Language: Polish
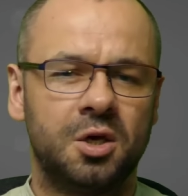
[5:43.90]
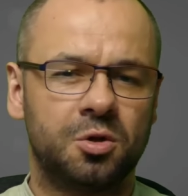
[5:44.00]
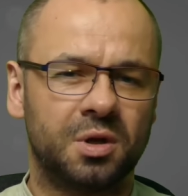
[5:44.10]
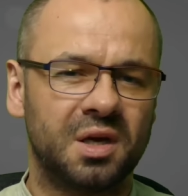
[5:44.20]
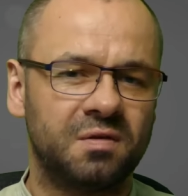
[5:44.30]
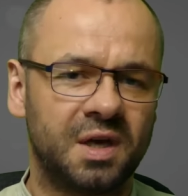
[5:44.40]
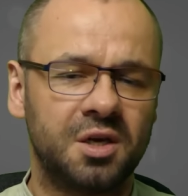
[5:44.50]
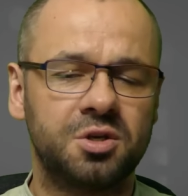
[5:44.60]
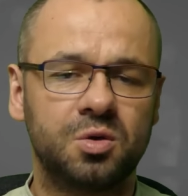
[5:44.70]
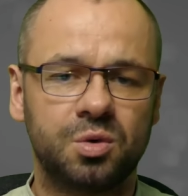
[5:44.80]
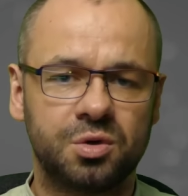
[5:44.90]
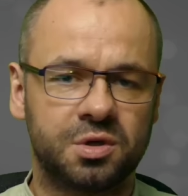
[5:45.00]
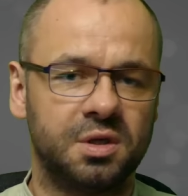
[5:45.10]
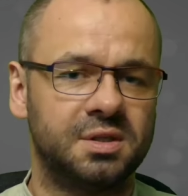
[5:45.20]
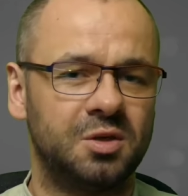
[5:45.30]
to największą
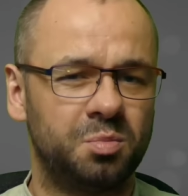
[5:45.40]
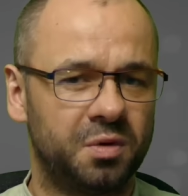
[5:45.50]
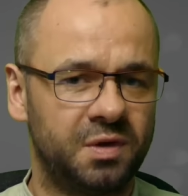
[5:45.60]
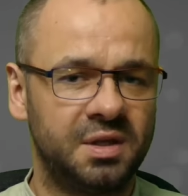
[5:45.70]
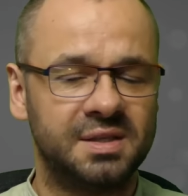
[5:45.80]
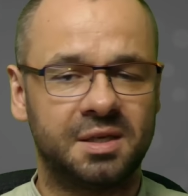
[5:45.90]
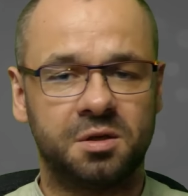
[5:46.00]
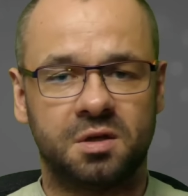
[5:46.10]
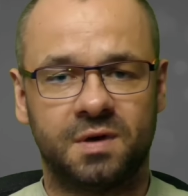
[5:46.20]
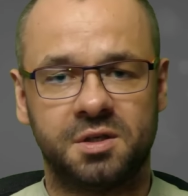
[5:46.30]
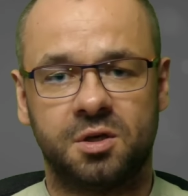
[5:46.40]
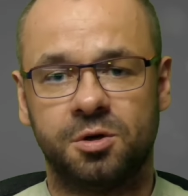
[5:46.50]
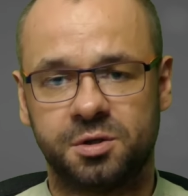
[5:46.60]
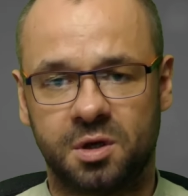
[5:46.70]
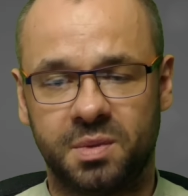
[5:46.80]
różnicę powinny zanotować
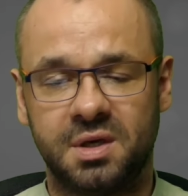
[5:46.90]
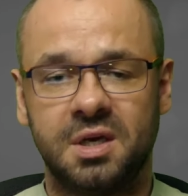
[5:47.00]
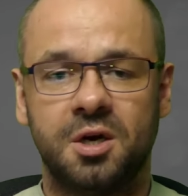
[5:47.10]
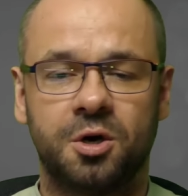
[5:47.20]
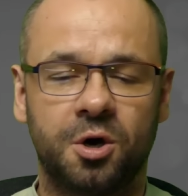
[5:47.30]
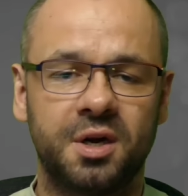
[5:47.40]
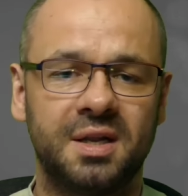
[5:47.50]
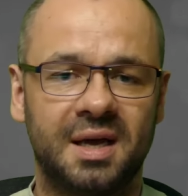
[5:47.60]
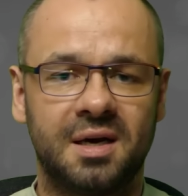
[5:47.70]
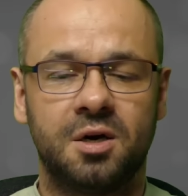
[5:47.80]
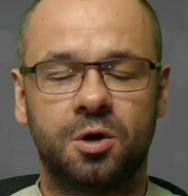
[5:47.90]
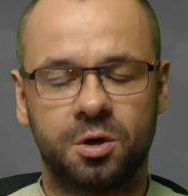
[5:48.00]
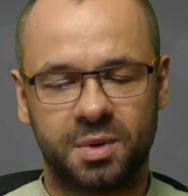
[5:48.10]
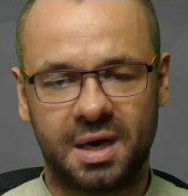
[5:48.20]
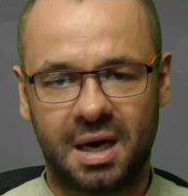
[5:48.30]
osoby chore na
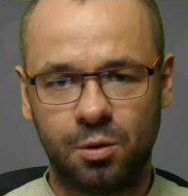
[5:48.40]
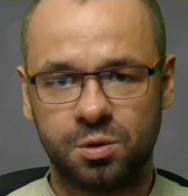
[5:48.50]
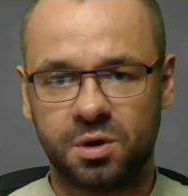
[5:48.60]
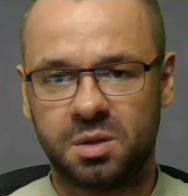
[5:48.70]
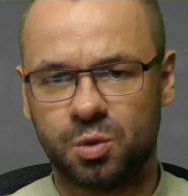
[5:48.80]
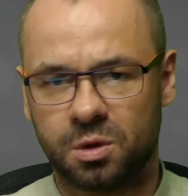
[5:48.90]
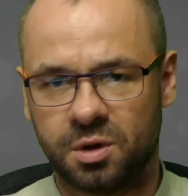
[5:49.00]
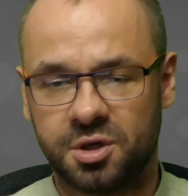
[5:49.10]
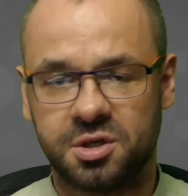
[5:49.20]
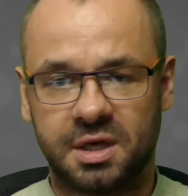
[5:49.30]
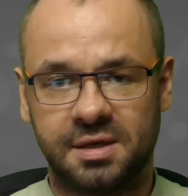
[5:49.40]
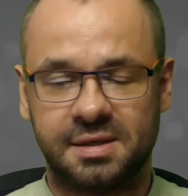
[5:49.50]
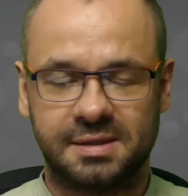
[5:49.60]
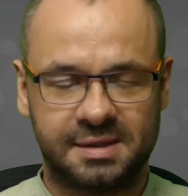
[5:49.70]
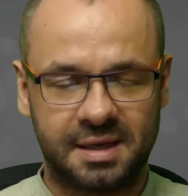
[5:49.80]
choroby autoimmunologiczne
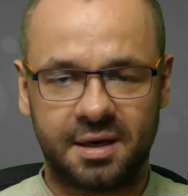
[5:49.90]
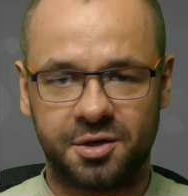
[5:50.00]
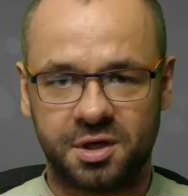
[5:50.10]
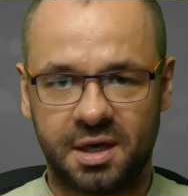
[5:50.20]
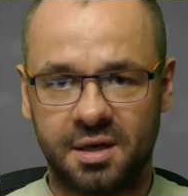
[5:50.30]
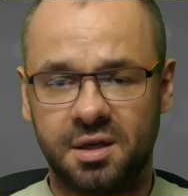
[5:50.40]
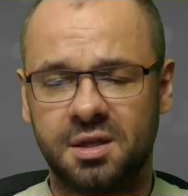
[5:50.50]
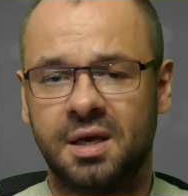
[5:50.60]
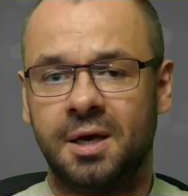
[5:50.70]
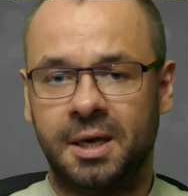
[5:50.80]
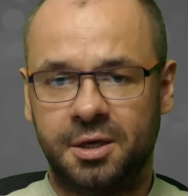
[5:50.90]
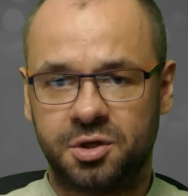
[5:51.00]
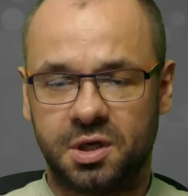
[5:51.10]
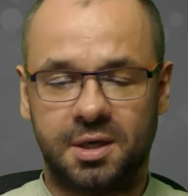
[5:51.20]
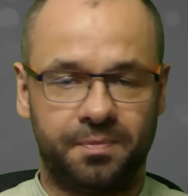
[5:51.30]
w zakresie jelit,
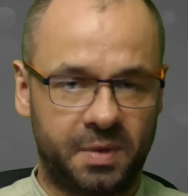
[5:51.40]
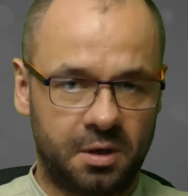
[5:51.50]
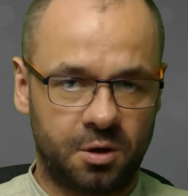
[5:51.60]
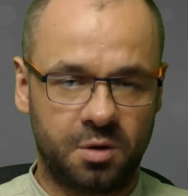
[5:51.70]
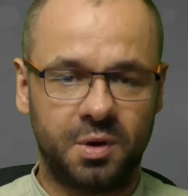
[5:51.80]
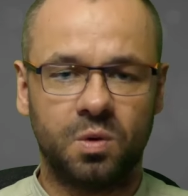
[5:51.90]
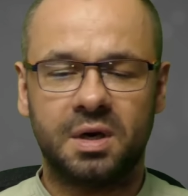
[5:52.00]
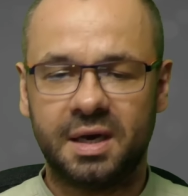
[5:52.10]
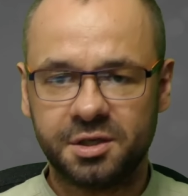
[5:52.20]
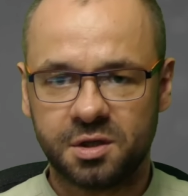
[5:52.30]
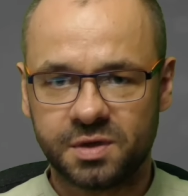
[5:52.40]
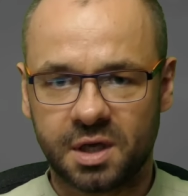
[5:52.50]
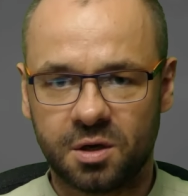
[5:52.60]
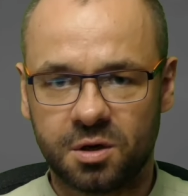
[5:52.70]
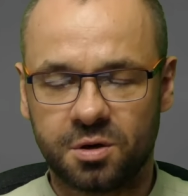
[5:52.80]
czyli chorobę
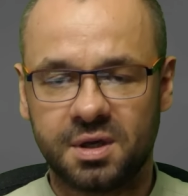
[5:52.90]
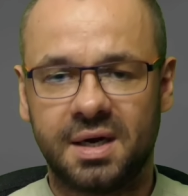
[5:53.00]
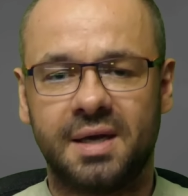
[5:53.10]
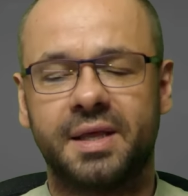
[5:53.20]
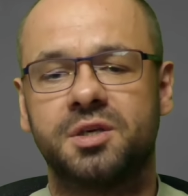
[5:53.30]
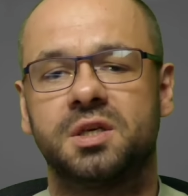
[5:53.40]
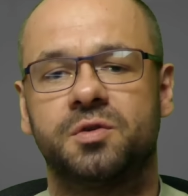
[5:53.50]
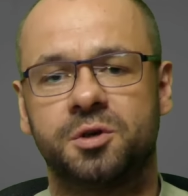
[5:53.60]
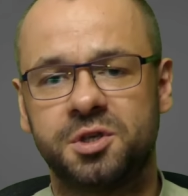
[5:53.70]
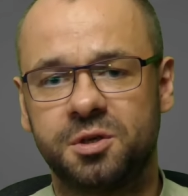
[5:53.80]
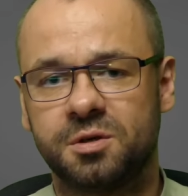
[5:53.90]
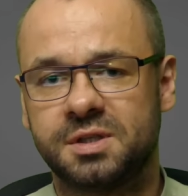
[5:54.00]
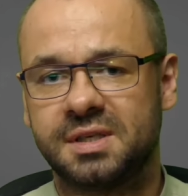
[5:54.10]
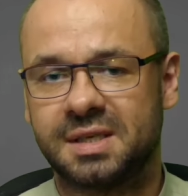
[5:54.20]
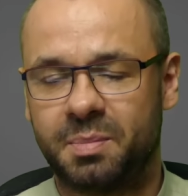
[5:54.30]
leśniewskiego krona, a także
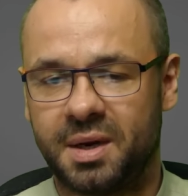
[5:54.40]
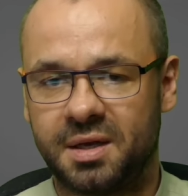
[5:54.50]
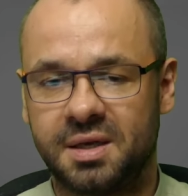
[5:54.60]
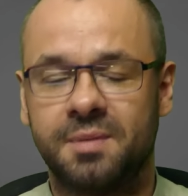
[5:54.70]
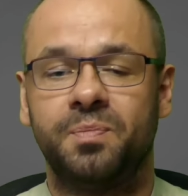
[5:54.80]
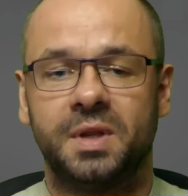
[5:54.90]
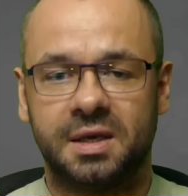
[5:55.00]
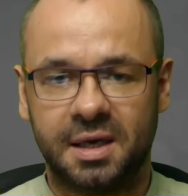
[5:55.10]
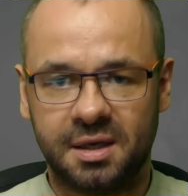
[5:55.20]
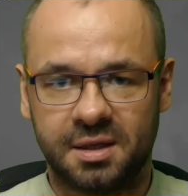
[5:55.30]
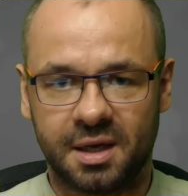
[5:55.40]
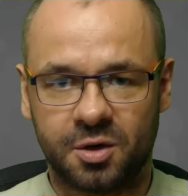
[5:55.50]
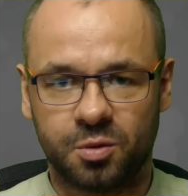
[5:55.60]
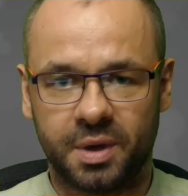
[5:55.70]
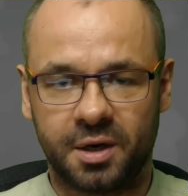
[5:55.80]
wrzodziejące zapalenie jelita
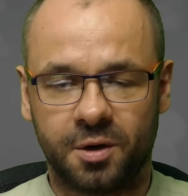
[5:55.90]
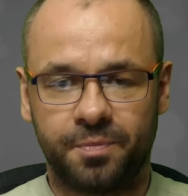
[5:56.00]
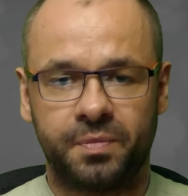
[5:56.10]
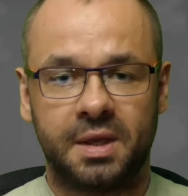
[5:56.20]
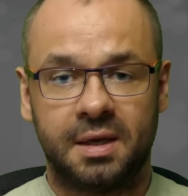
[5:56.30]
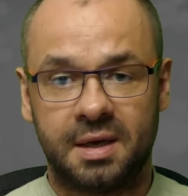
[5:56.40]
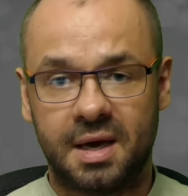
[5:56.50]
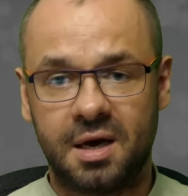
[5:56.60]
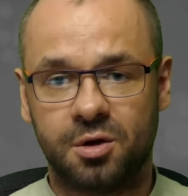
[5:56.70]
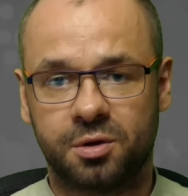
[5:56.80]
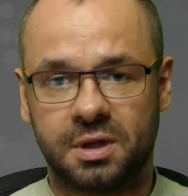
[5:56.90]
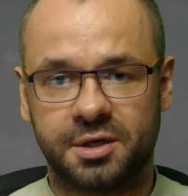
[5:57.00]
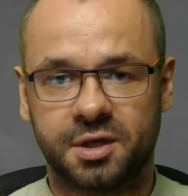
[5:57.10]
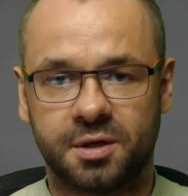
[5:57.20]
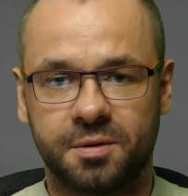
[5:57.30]
grubego. A oto
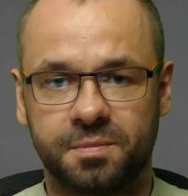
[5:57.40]
dlaczego.